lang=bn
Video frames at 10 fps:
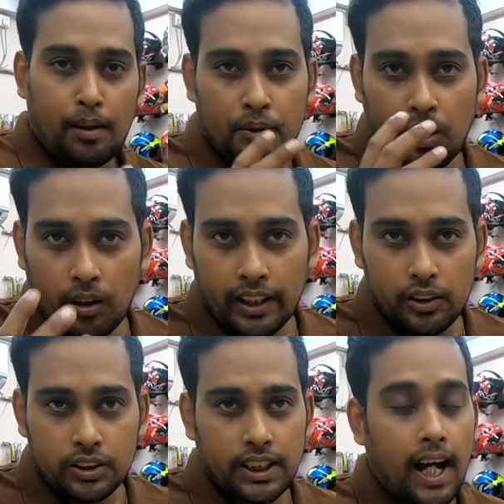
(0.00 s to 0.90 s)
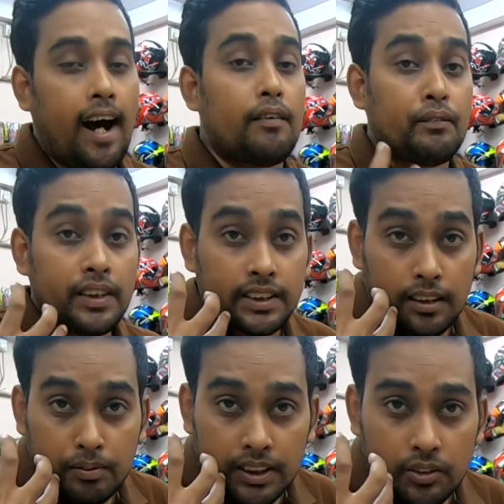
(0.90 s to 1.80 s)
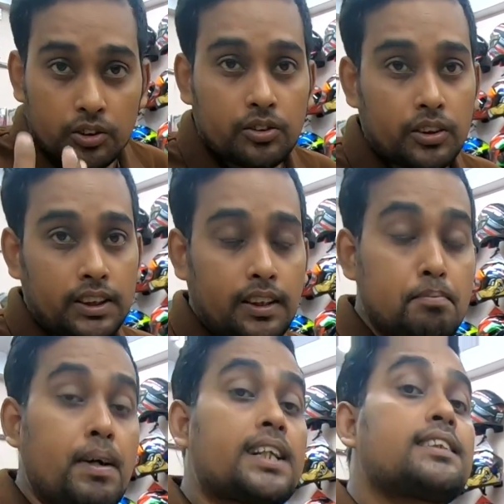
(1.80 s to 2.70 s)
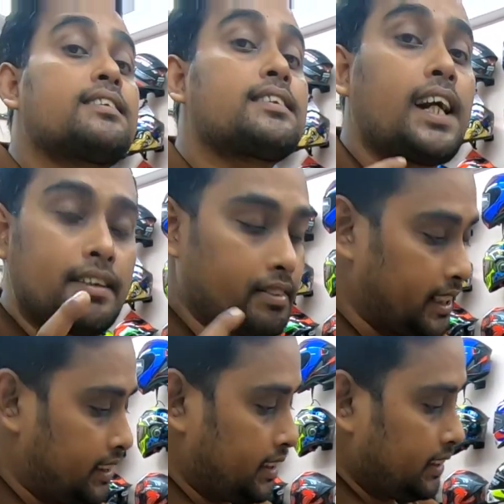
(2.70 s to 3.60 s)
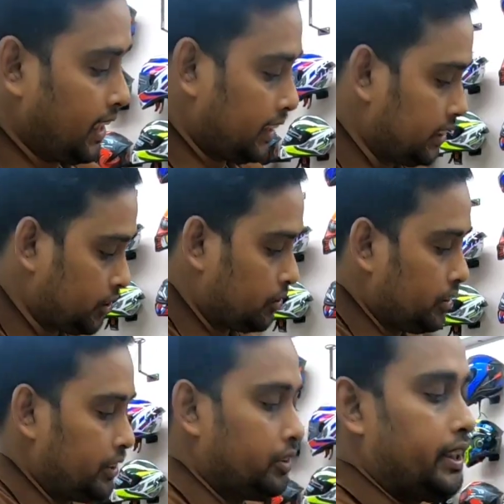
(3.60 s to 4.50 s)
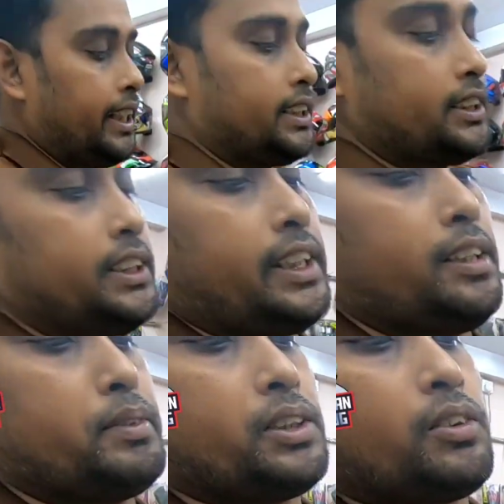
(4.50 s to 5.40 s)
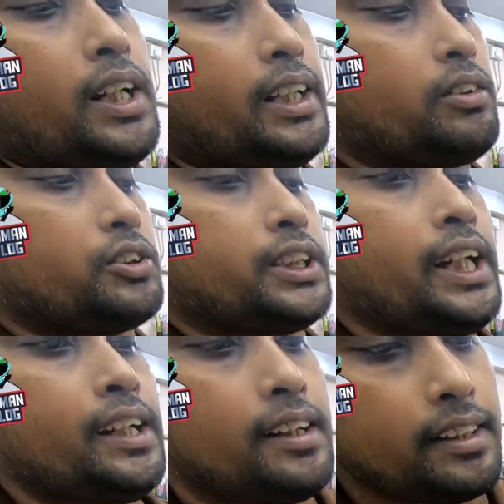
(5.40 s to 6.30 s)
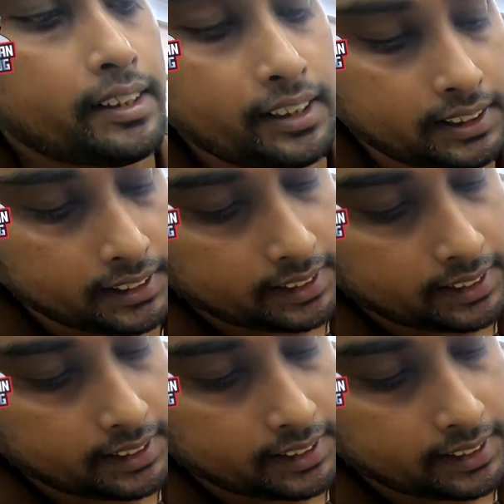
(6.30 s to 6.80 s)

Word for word: আপনারা অনেকে হচ্ছে হাফ ফেস হেলমেট ইউজ করতে যান বাট সার্টিফাইড তাদের জন্য ইভি নিয়ে আসছে যে হেলমেটগুলো এগুলো হচ্ছে ইসি